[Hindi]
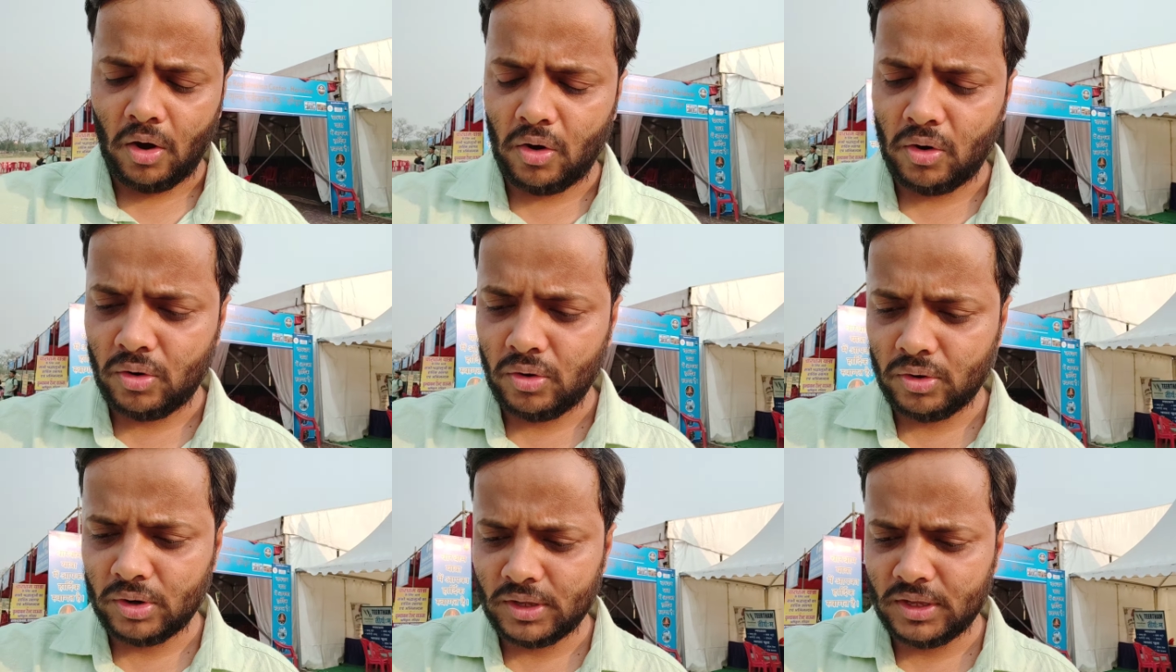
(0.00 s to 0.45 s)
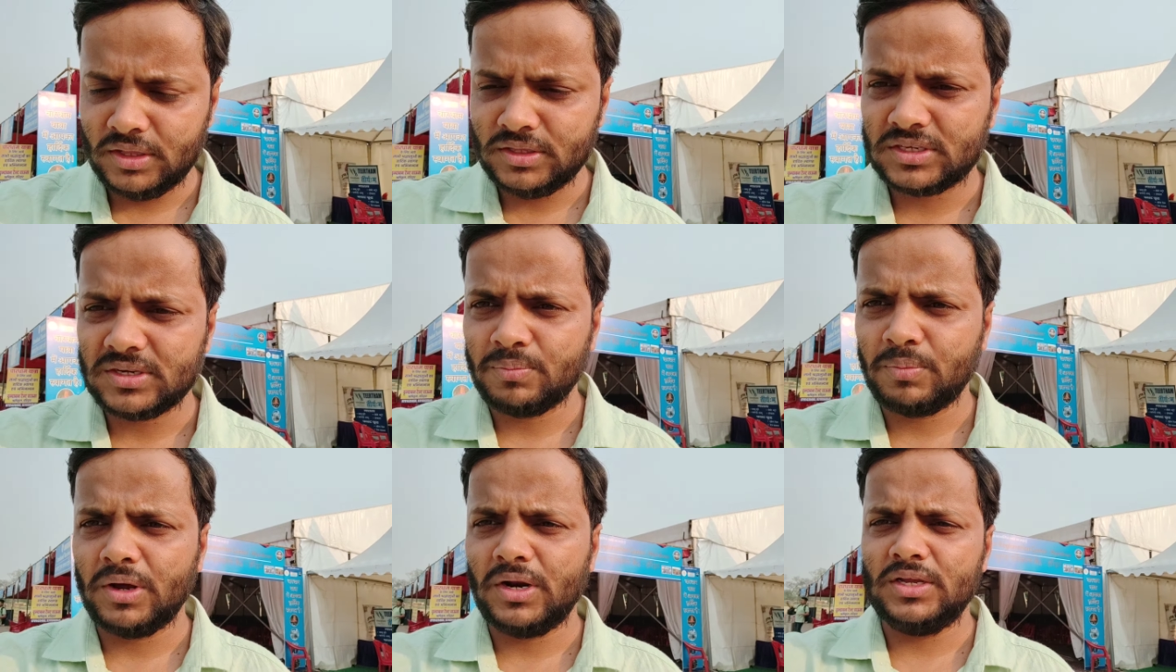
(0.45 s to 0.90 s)
और इन
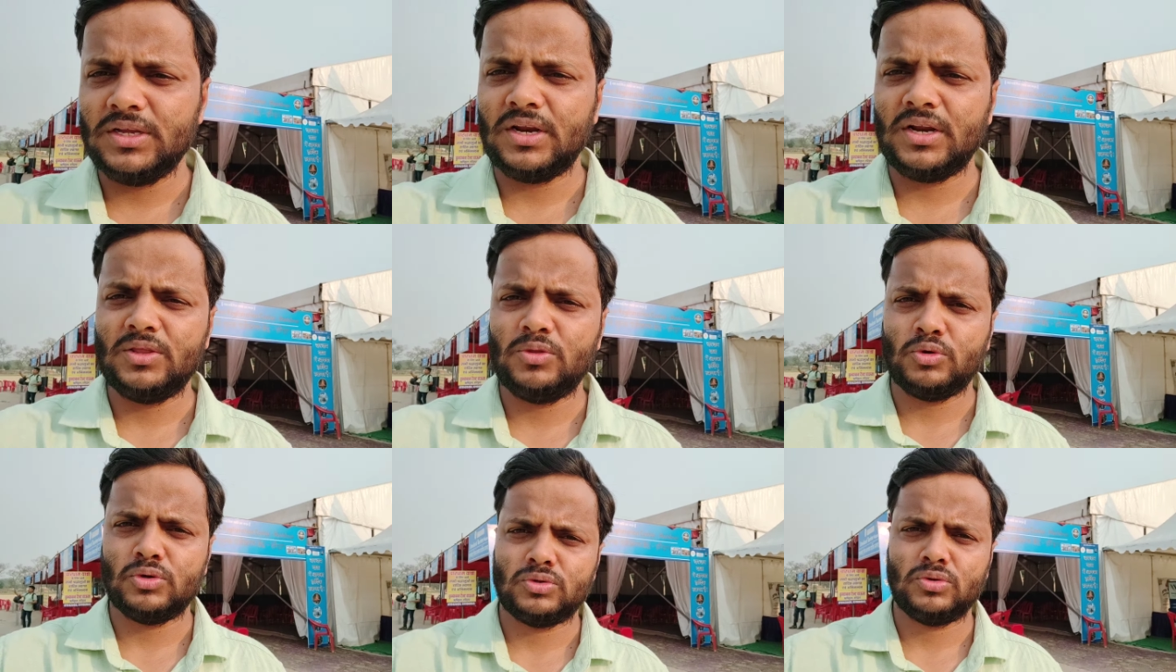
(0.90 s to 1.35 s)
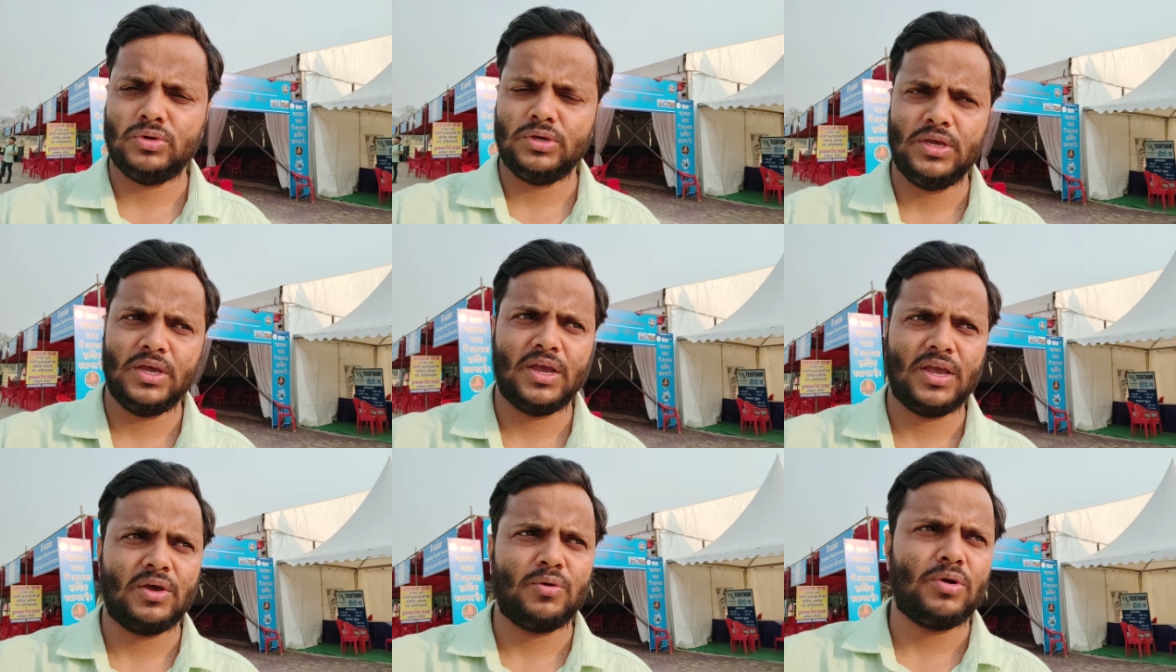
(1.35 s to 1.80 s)
सब का रीज़न है दोस्तों
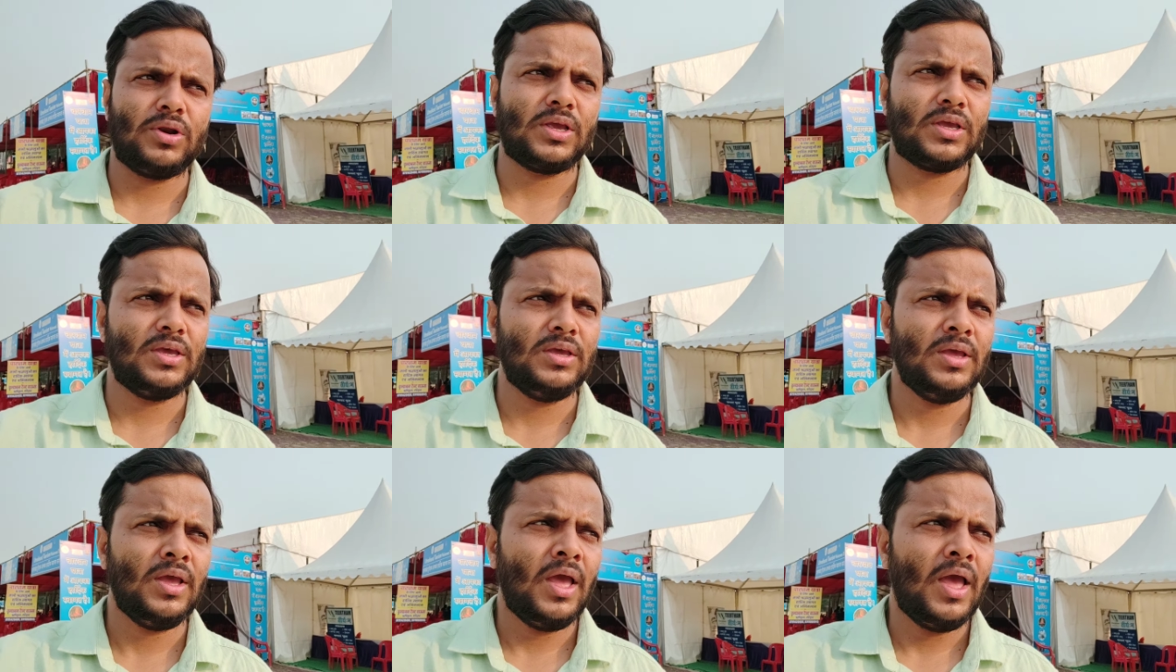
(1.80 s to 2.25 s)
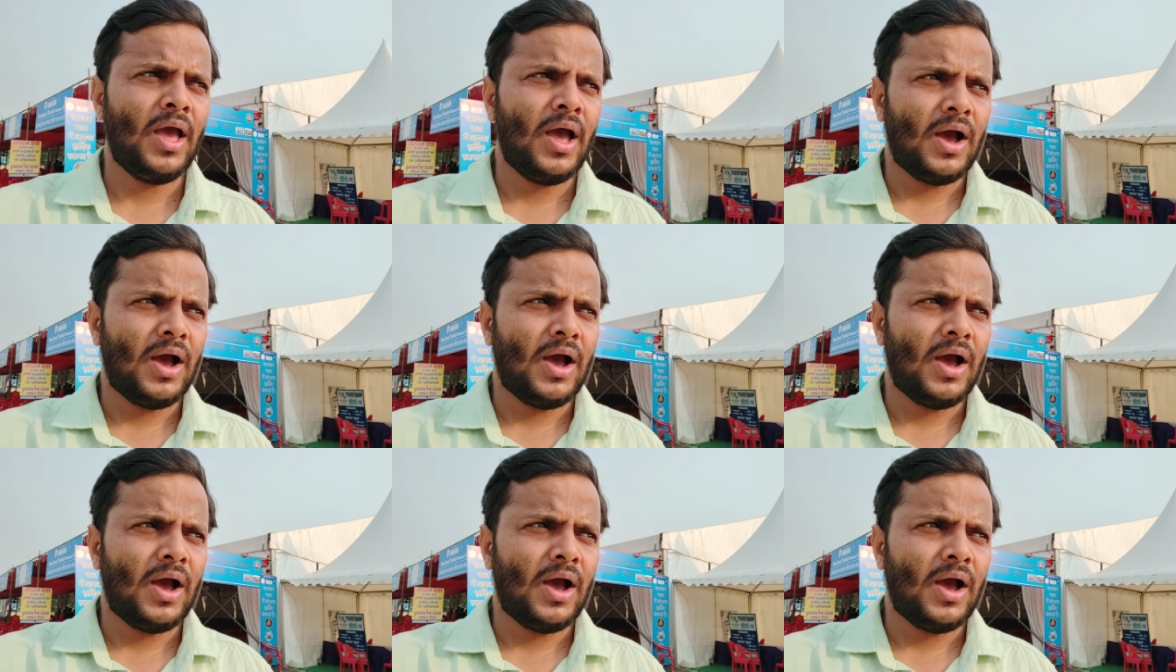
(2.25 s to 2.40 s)
ये केवल कि